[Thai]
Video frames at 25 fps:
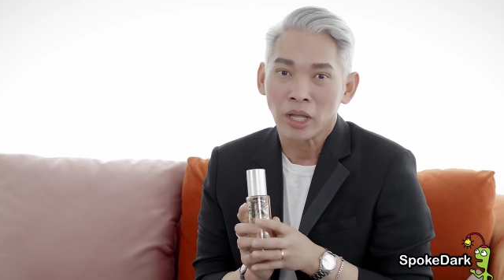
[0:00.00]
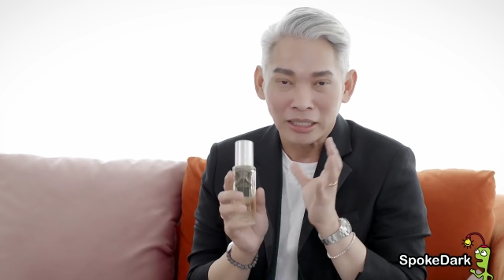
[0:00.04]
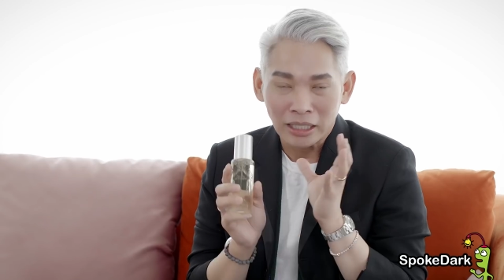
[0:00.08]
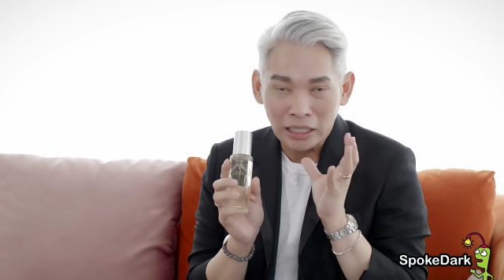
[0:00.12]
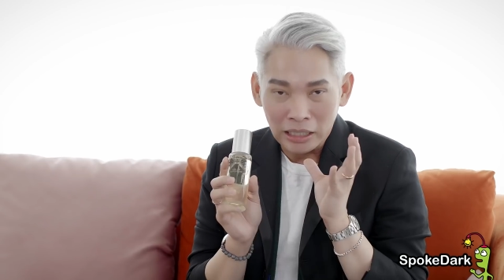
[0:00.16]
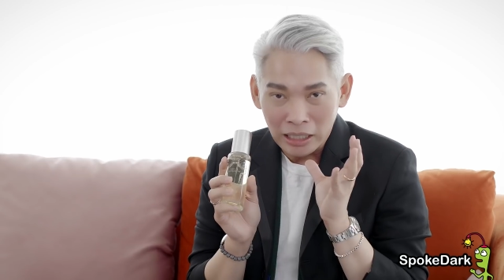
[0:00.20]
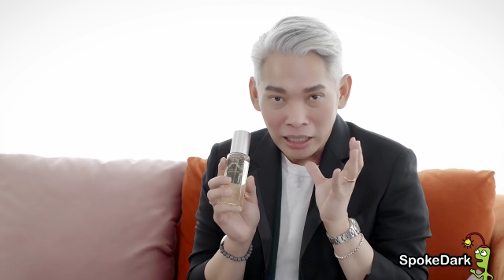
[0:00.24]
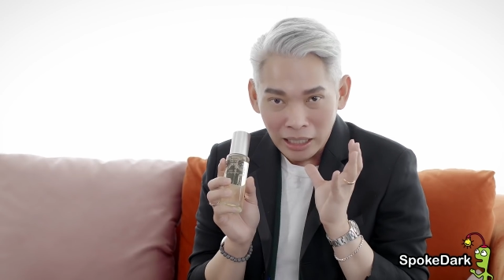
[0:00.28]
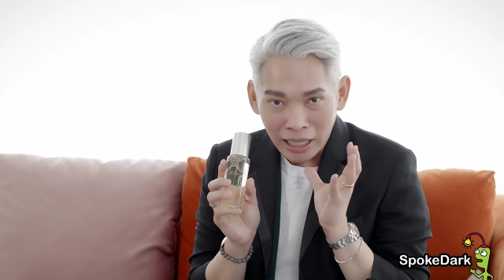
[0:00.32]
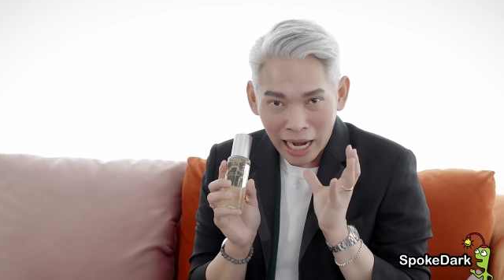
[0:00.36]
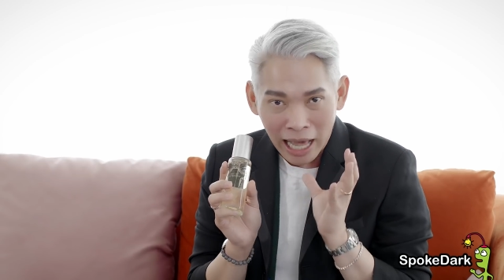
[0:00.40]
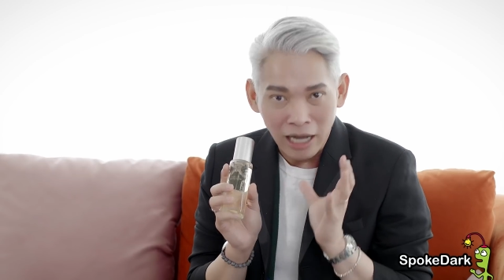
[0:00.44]

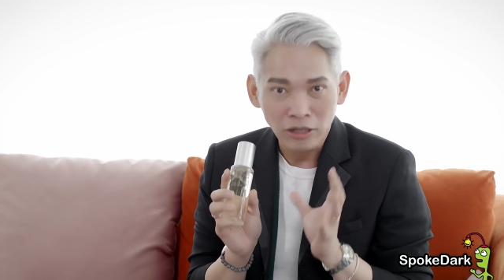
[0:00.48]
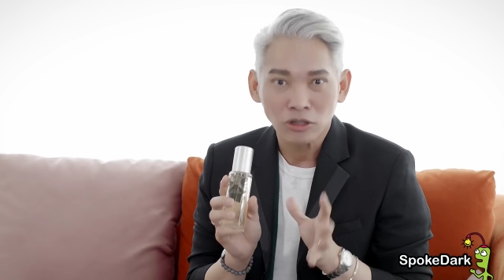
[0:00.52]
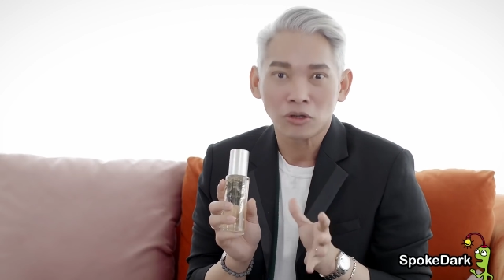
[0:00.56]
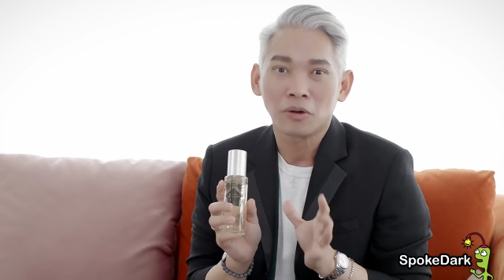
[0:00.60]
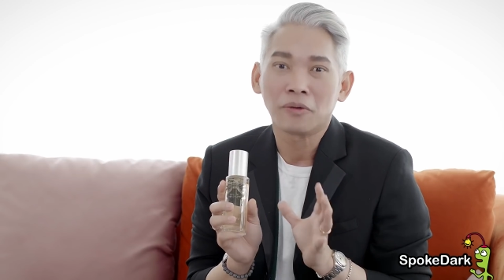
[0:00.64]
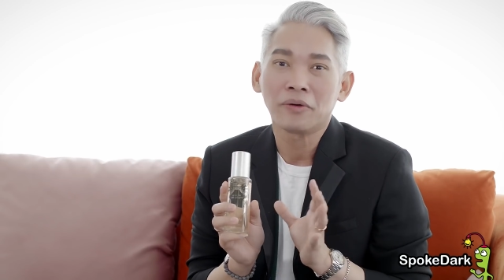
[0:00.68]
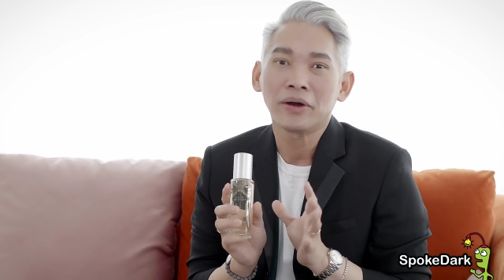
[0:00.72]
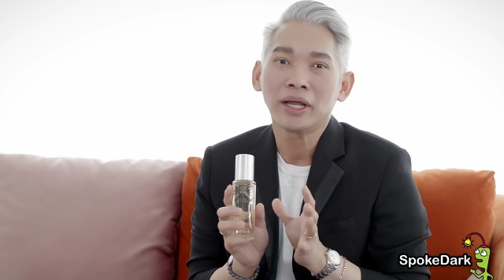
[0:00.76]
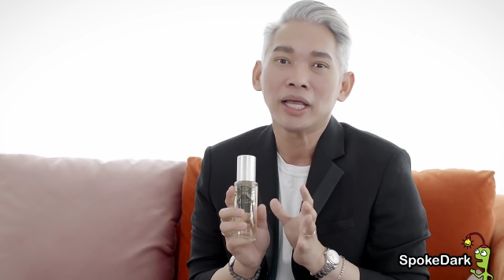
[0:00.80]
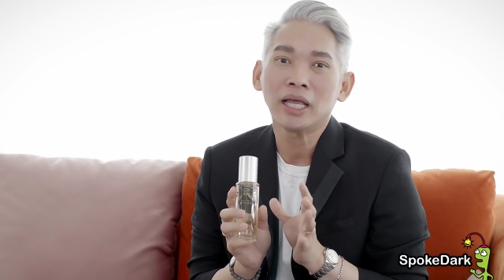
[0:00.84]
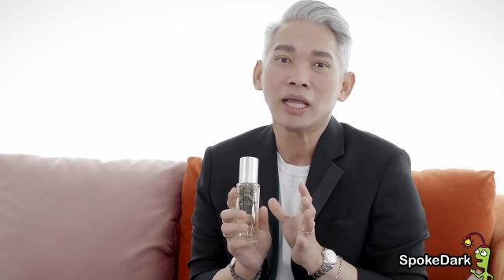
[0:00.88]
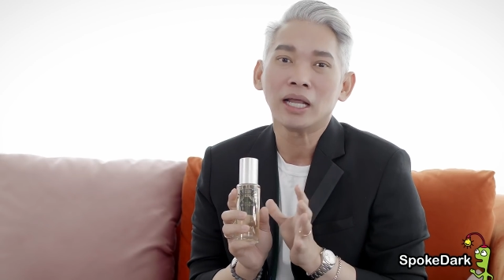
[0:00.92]
ที่ลัก
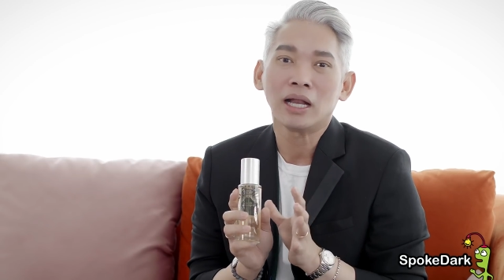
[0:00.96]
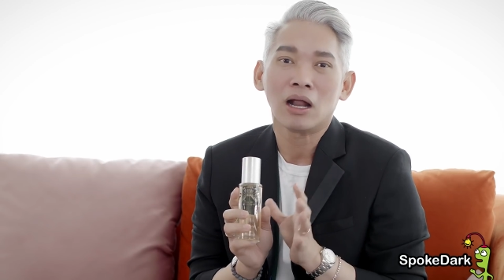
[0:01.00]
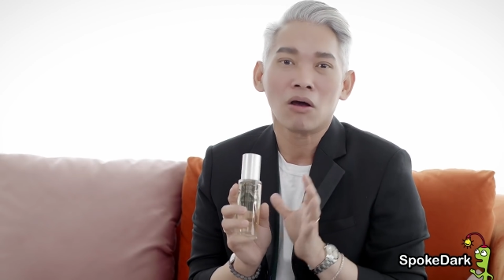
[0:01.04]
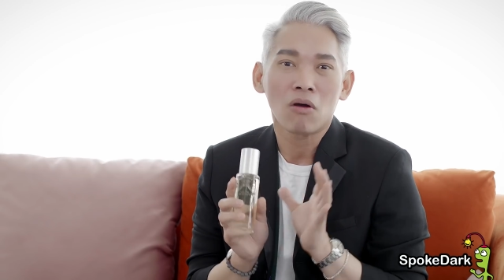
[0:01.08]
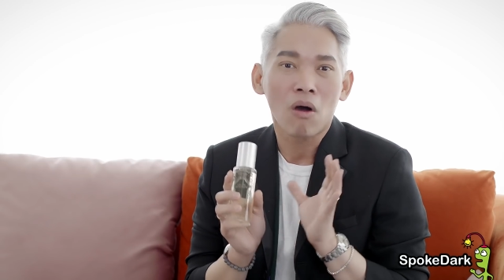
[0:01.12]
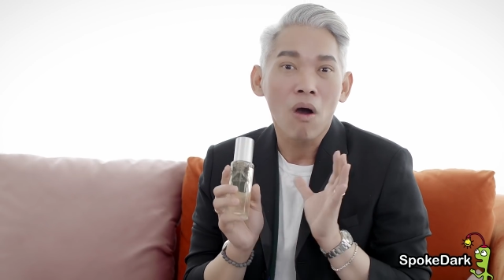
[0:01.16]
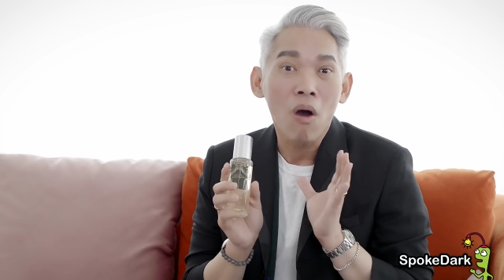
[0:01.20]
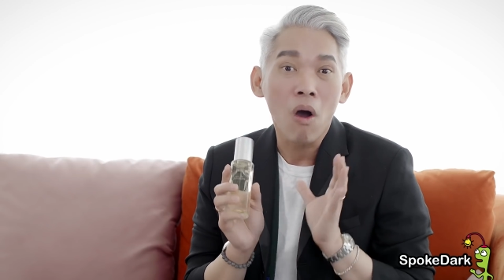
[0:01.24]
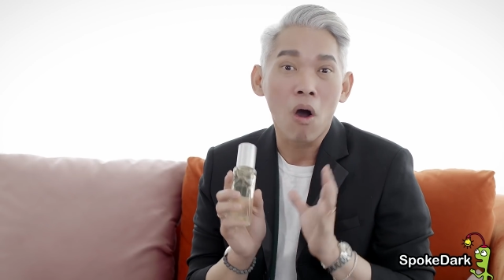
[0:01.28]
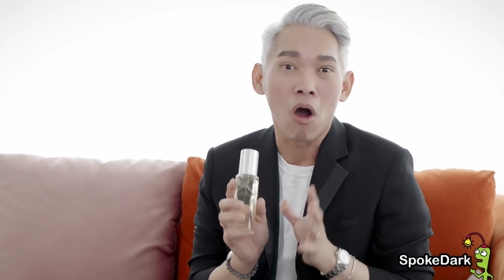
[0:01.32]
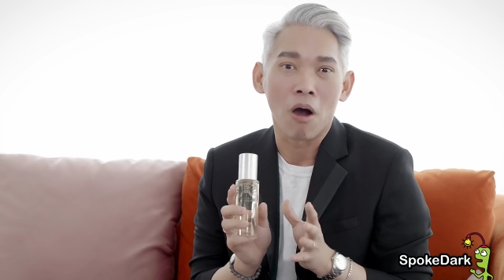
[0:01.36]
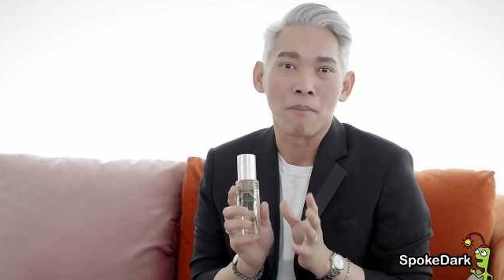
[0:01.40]
ชัวรี่แล้
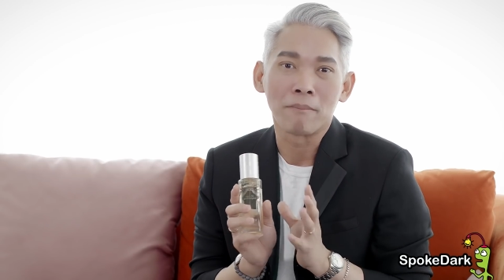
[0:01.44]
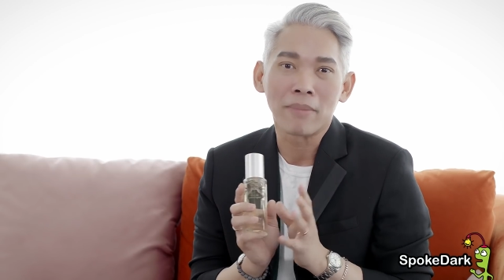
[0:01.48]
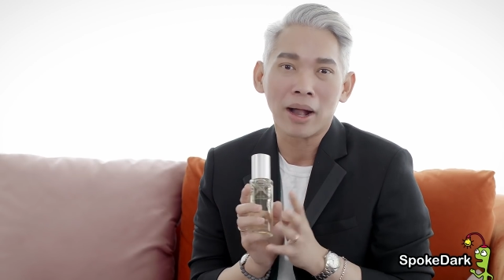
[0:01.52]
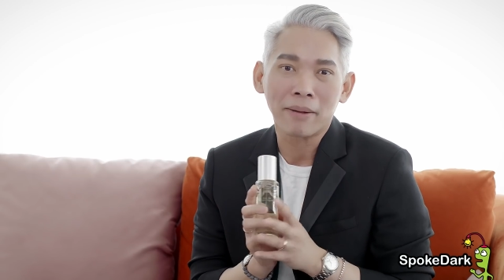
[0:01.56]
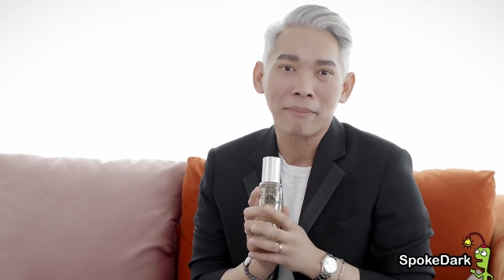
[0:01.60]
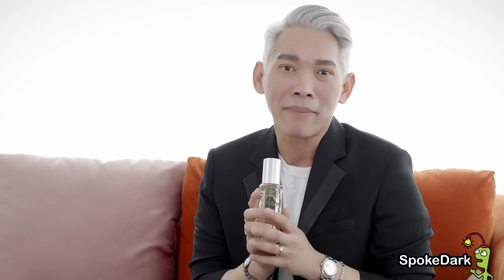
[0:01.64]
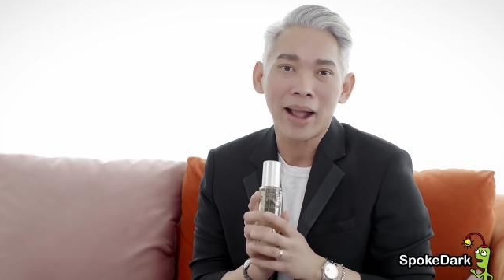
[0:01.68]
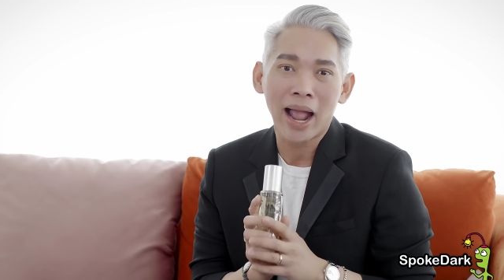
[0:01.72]
วก็หอม